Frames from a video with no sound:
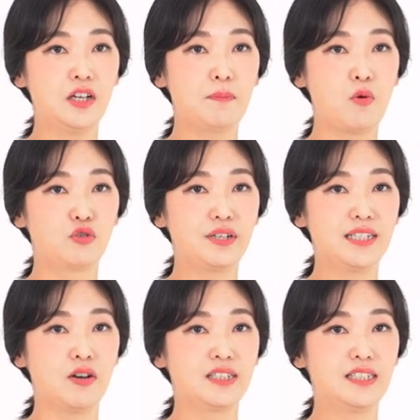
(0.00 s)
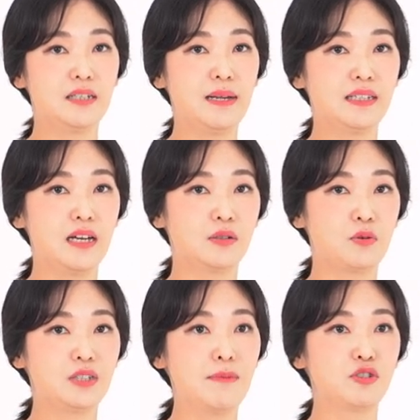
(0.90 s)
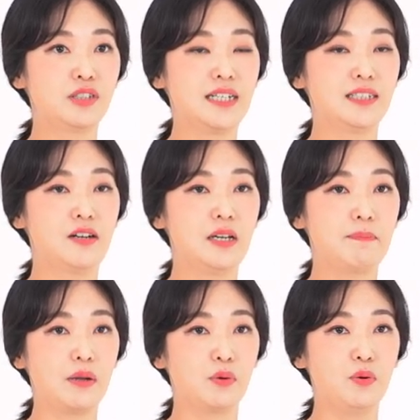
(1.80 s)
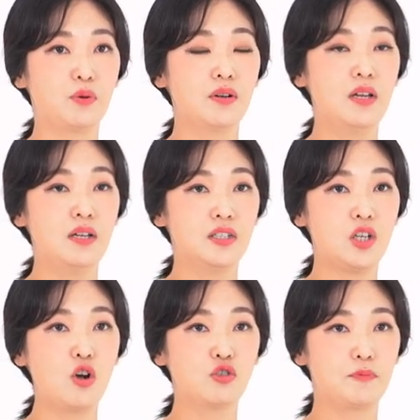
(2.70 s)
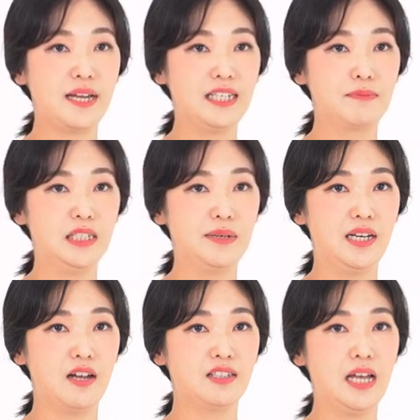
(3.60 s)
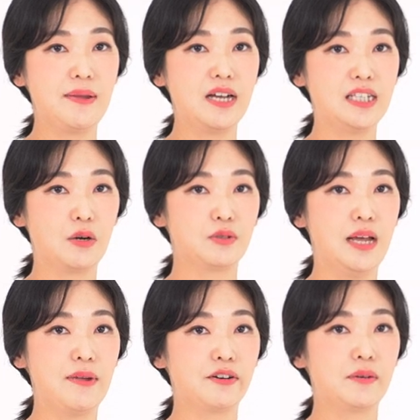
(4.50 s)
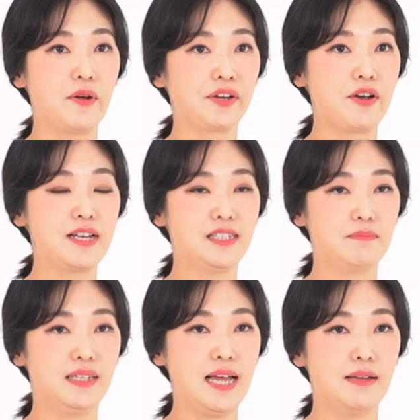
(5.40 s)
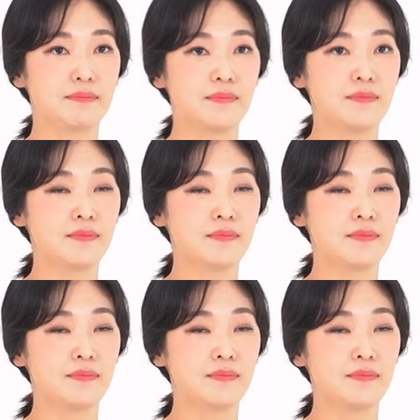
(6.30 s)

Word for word: 산업포국의 정신을 바탕으로 삼수사를 설립했고 1931년 삼양사로 사명을 변경했습니다.